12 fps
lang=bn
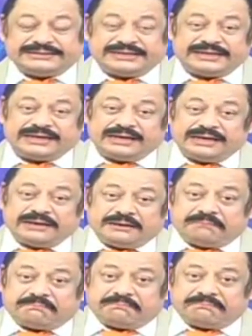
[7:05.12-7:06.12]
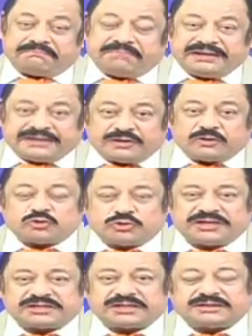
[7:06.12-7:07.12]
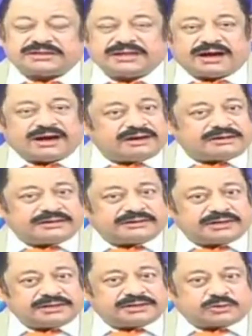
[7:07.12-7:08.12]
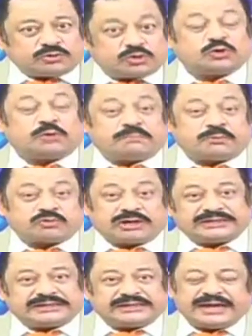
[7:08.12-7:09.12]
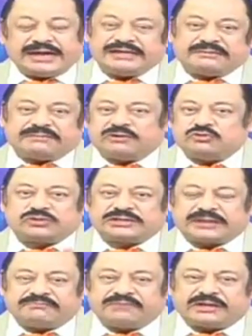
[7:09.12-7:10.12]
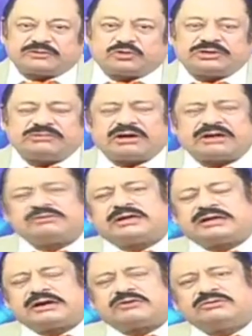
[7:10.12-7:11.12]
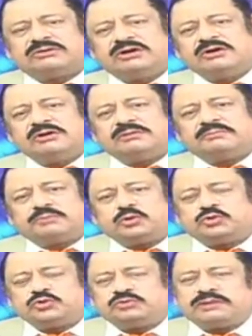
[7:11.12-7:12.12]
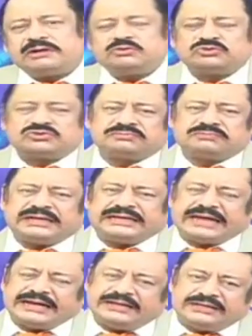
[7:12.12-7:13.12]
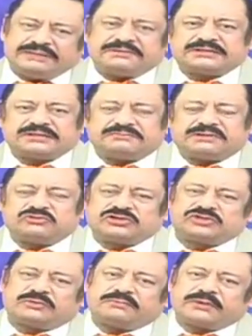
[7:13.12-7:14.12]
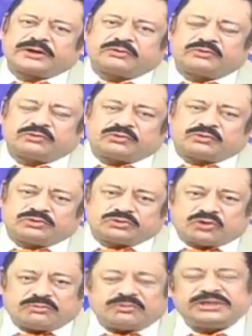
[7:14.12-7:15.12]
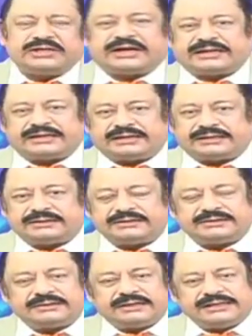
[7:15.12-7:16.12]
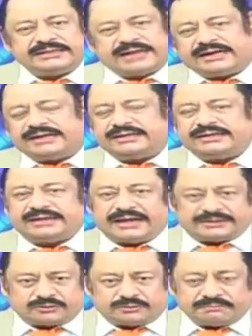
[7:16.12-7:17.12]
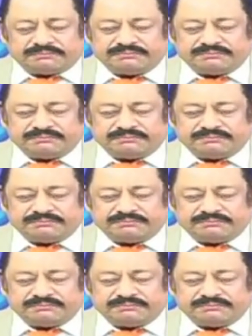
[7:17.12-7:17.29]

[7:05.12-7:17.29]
যে পেটের অসুখের সাথে হার্টের কোনো সম্পর্ক আছে কিনা এইটা মানুষকে সাবধান করে দেওয়া কারণ প্রচুর মানুষ মানে নাইনটি পার্সেন্ট মানুষ এই সম্পর্কে কোনো খোঁজ খবরই রাখেন না জানেনি না একদম